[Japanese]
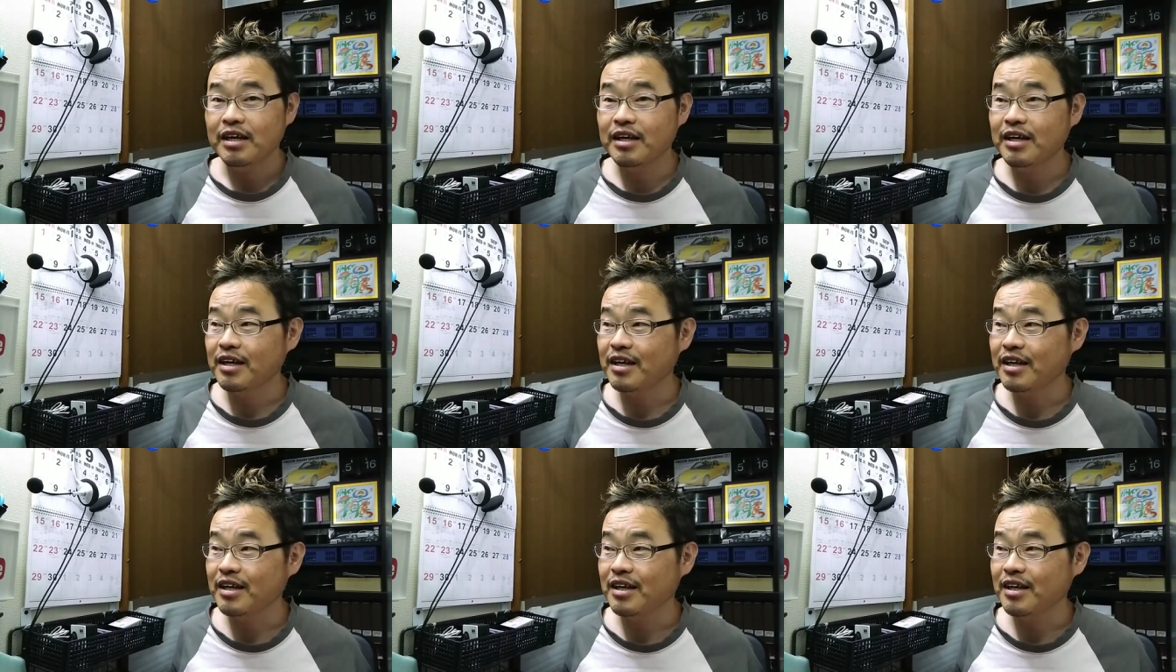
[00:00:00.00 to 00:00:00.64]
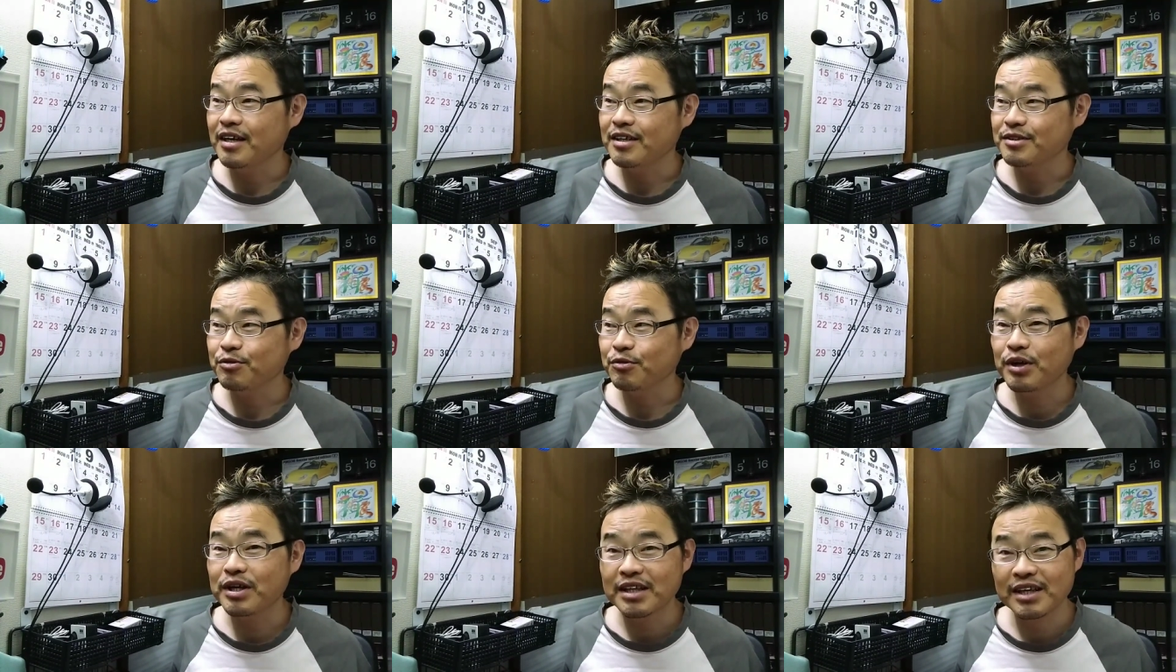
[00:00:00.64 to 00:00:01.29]
えー、
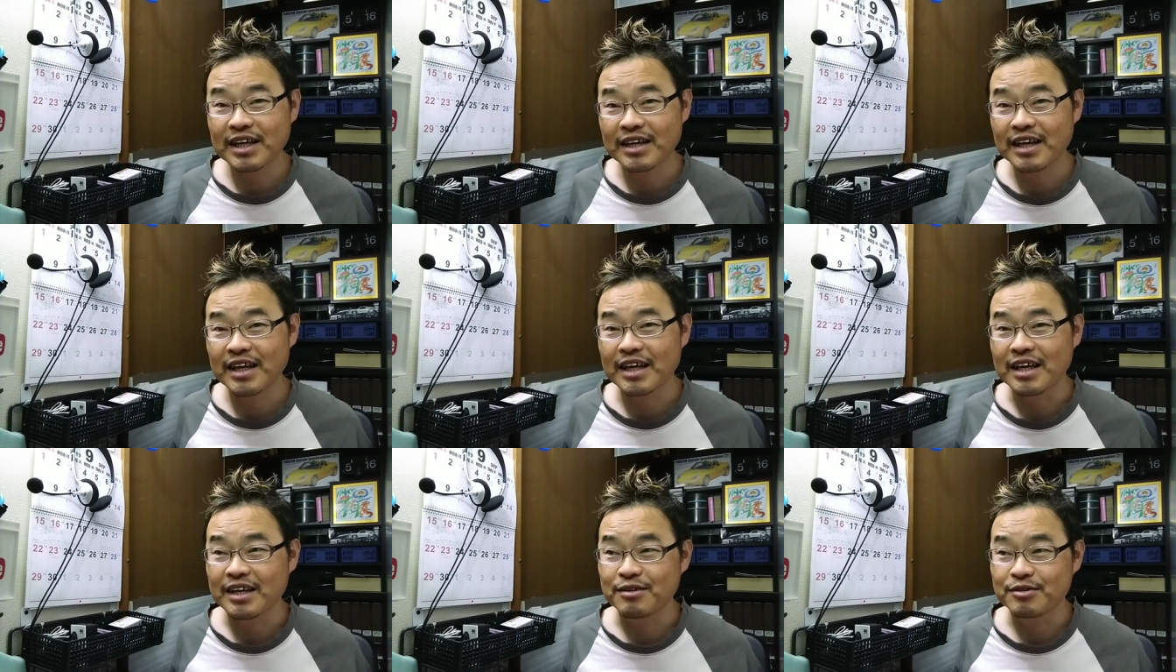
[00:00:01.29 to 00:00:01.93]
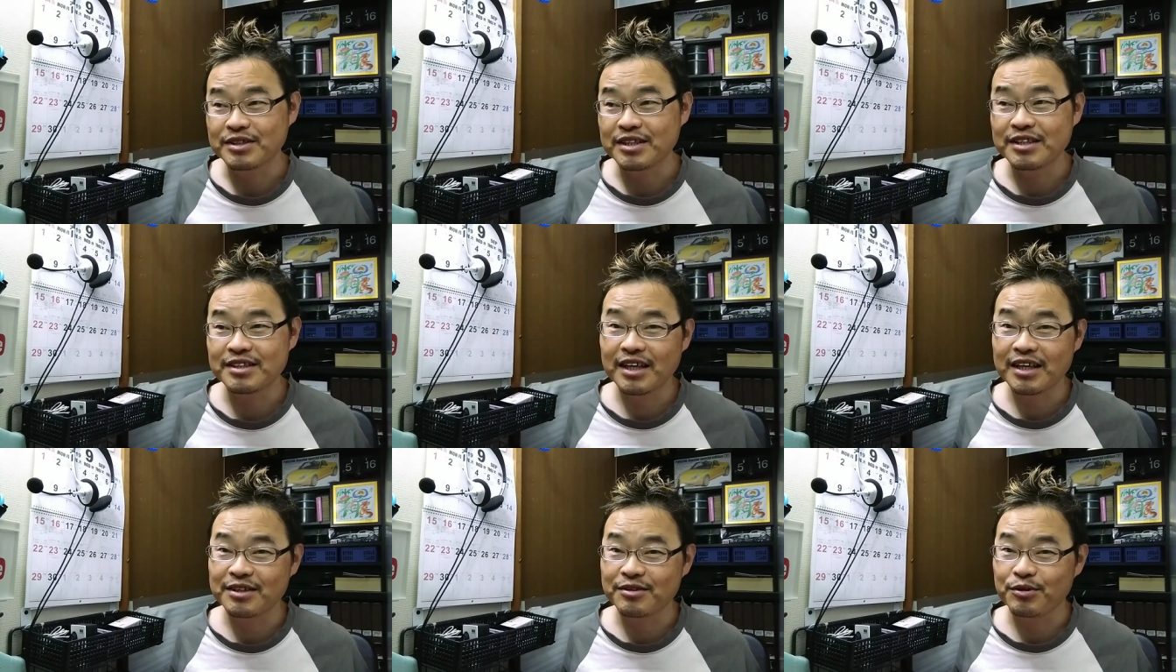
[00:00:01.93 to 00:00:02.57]
そのあたりがね、あの、新
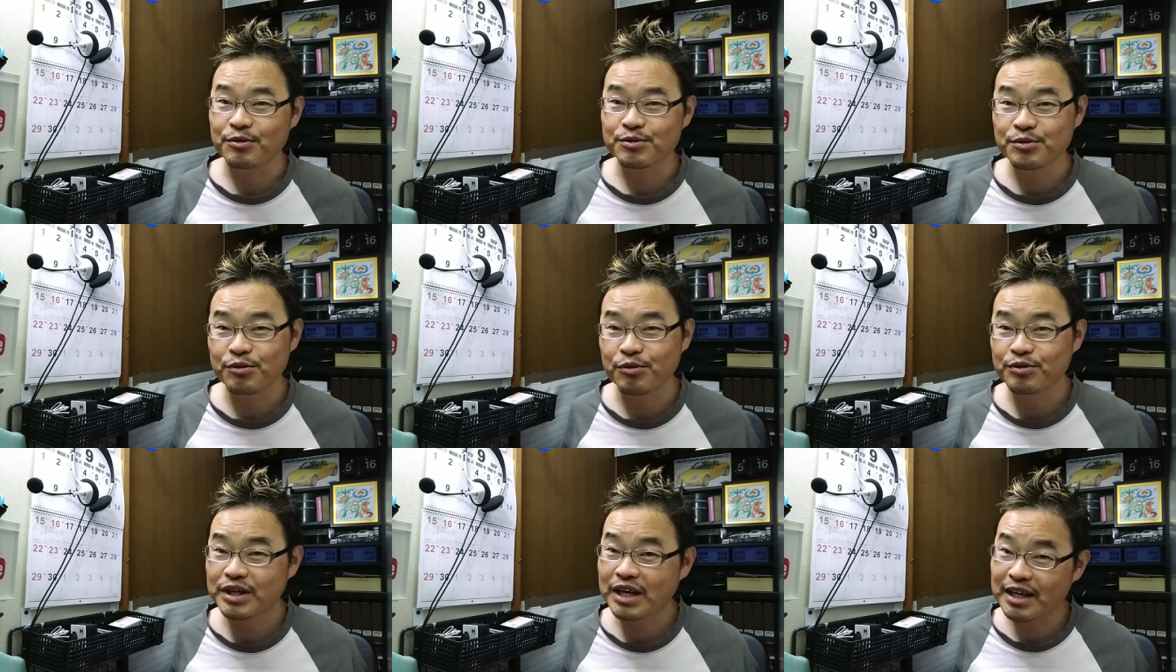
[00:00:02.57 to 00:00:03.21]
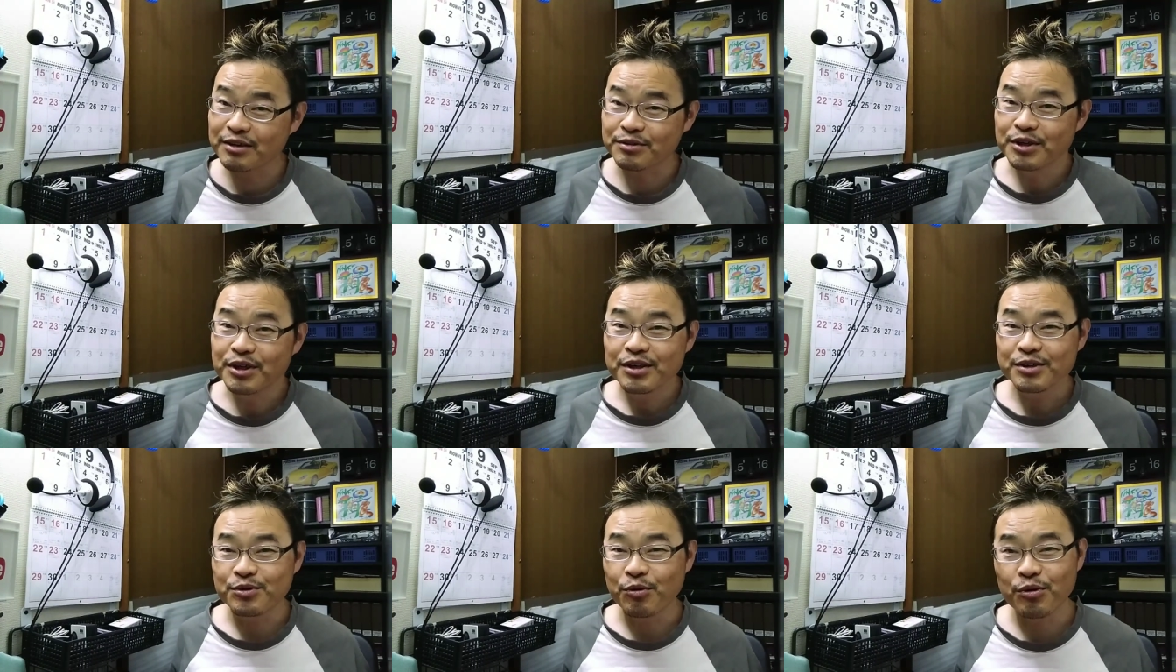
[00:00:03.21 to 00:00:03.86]
製品の予想を占う
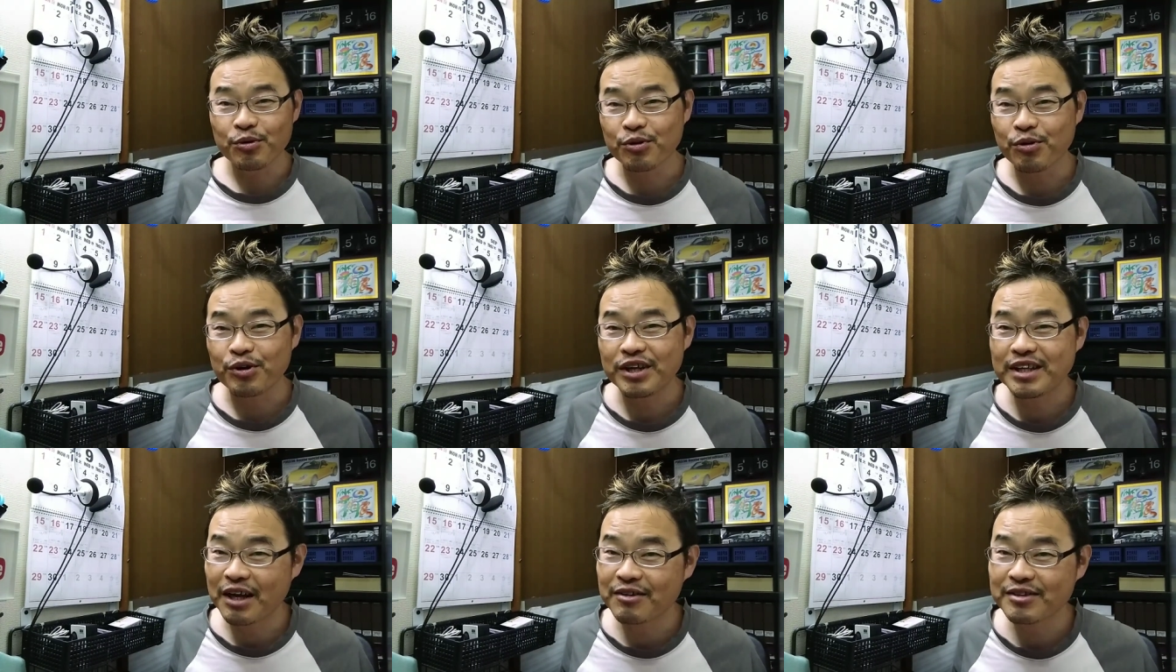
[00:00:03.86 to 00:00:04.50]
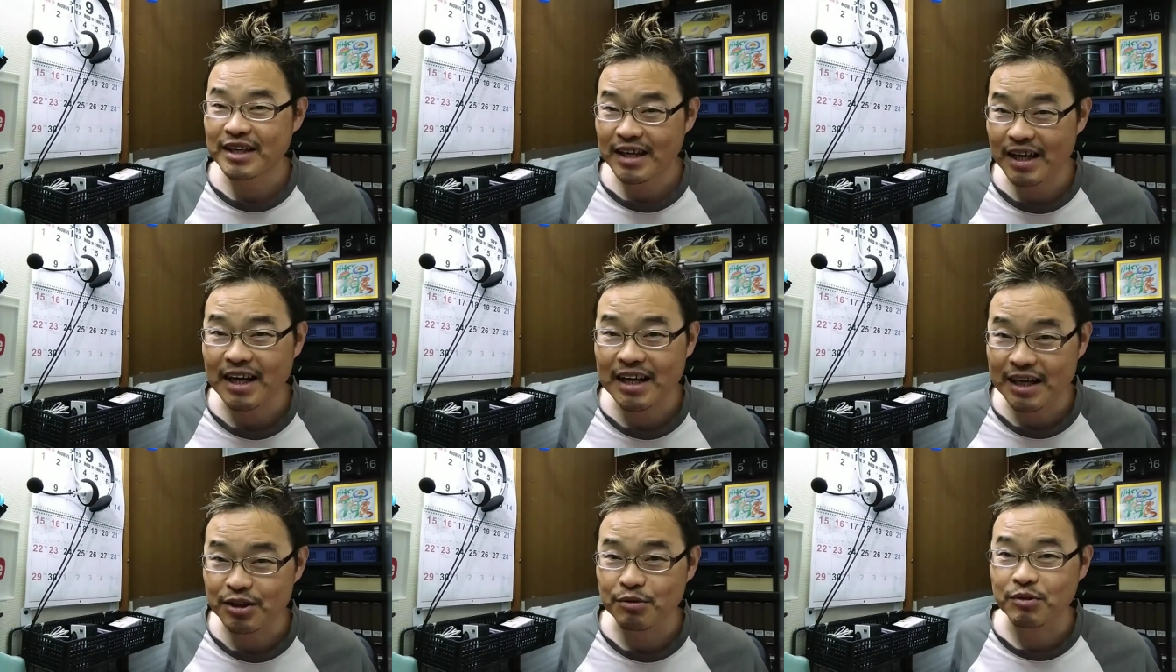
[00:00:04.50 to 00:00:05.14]
動向になるんじゃない
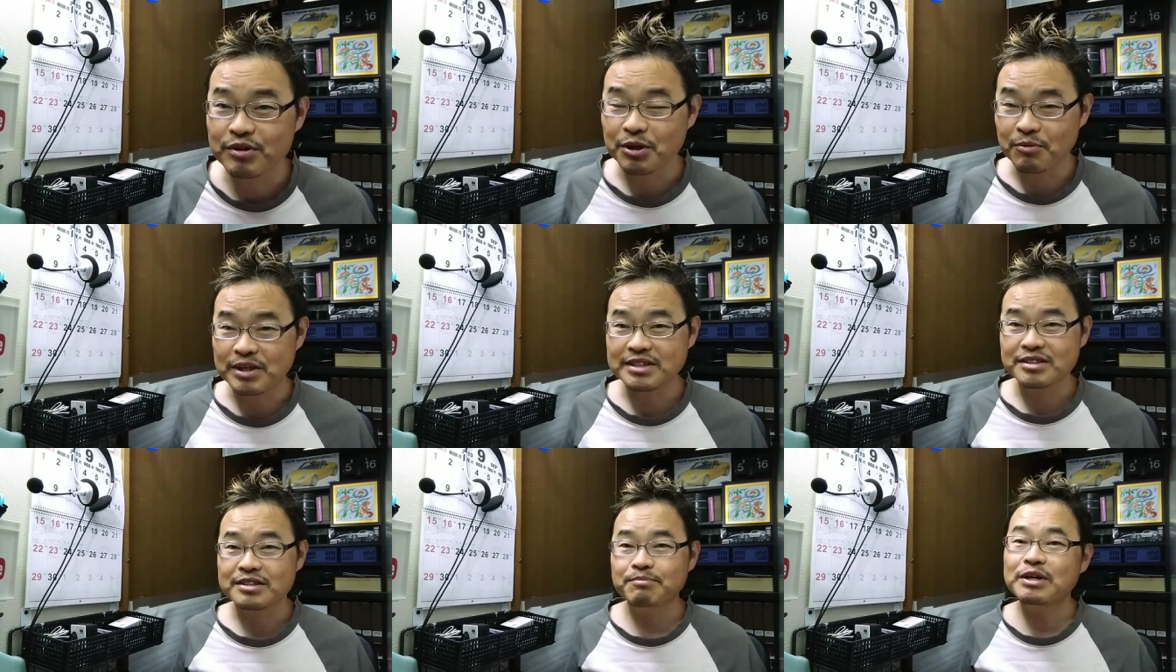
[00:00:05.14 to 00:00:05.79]
かなと思っています。